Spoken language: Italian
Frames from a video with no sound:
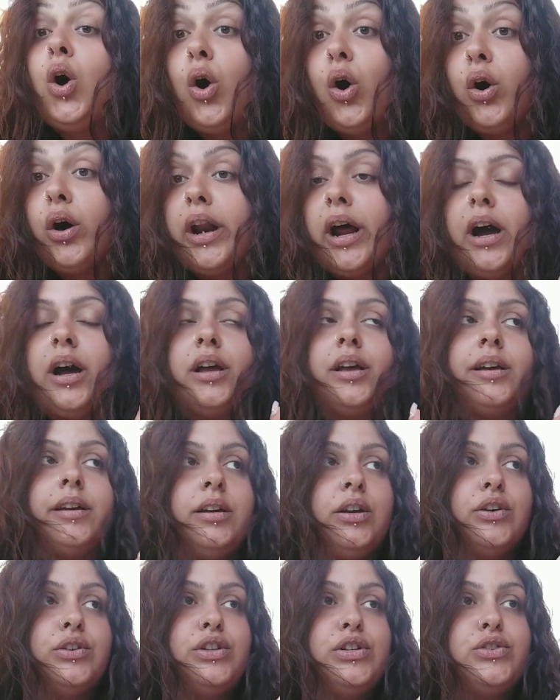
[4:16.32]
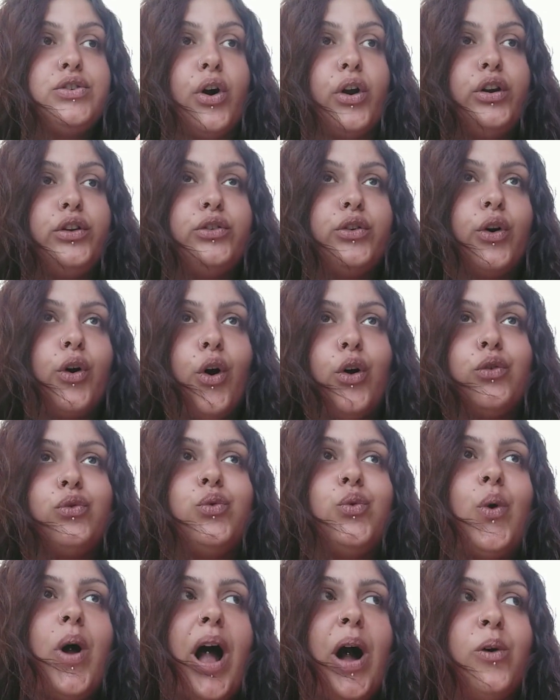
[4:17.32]
Ora, io di solito con
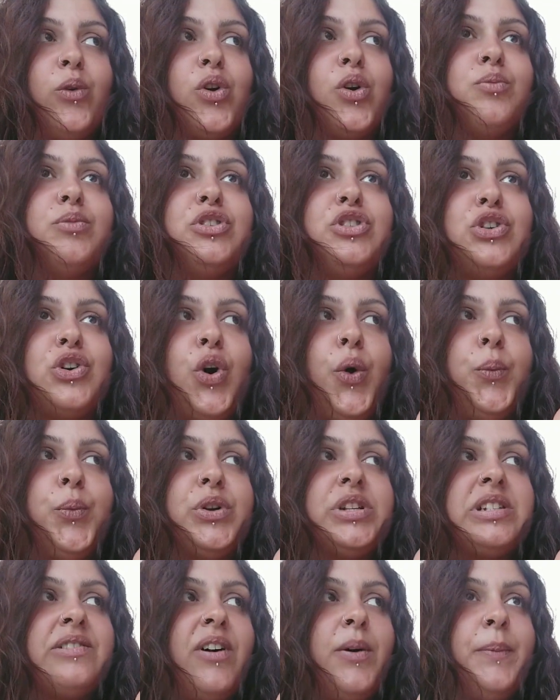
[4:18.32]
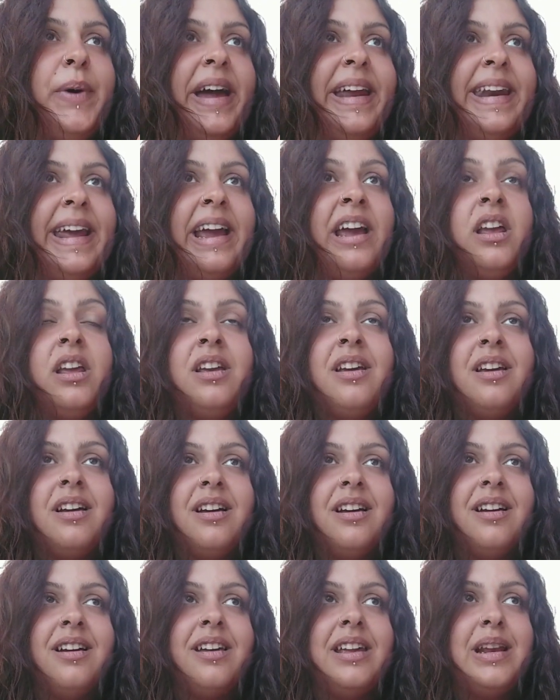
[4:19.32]
2 euro mi ci compro, se va bene,
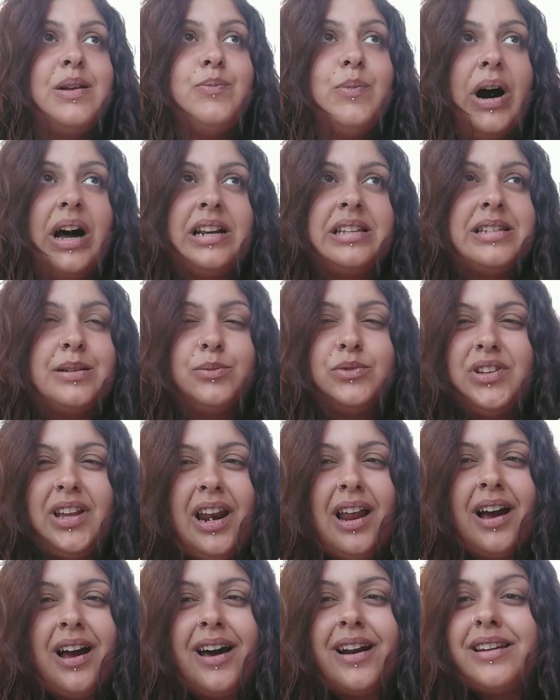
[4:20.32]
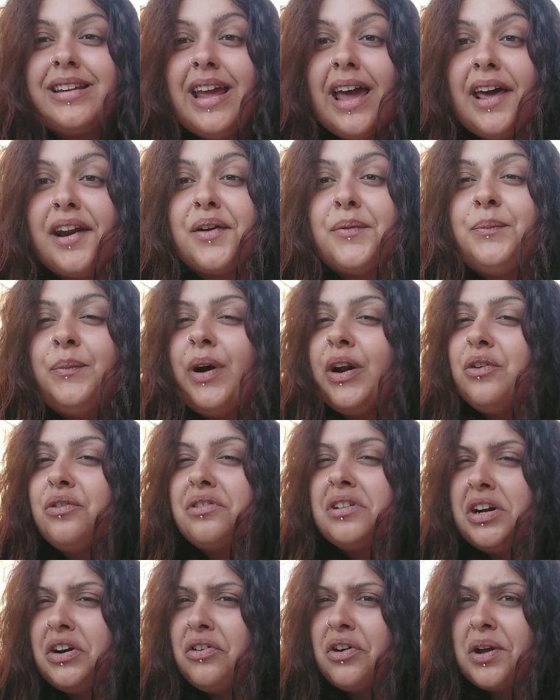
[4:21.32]
eh, il balsamo della Garnier, ma
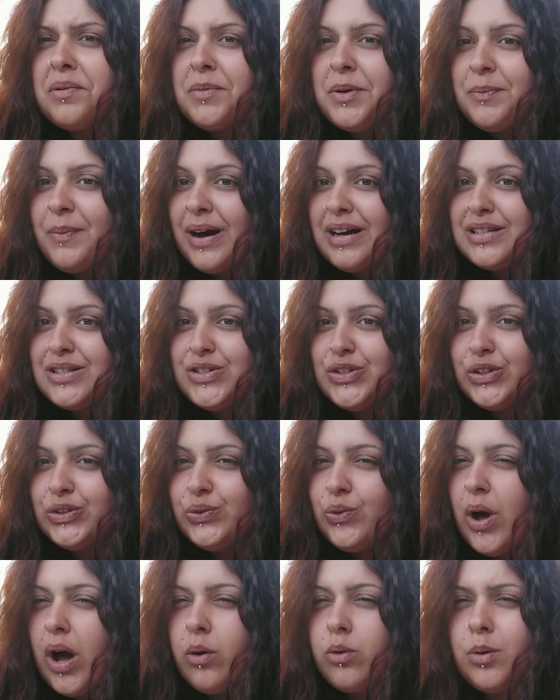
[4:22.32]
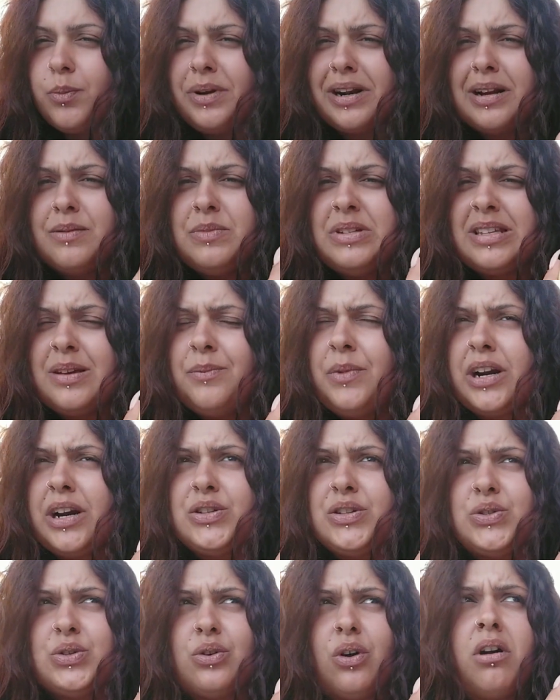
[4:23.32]
non credo che mi bastino 2 euro perché mi sembra
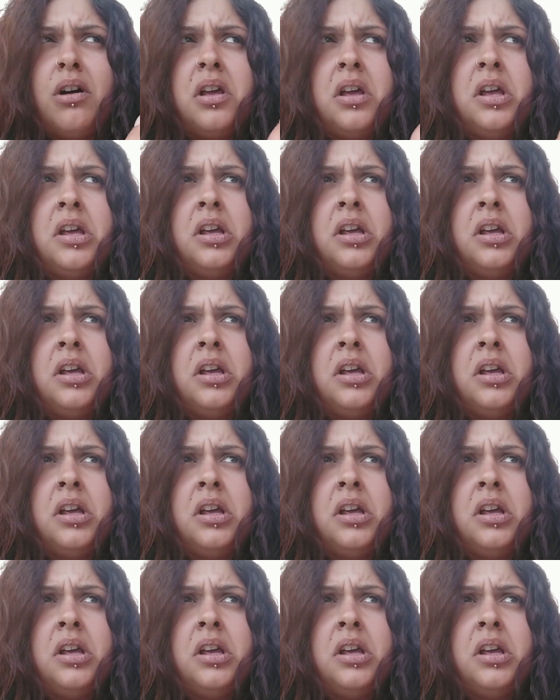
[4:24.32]
che sono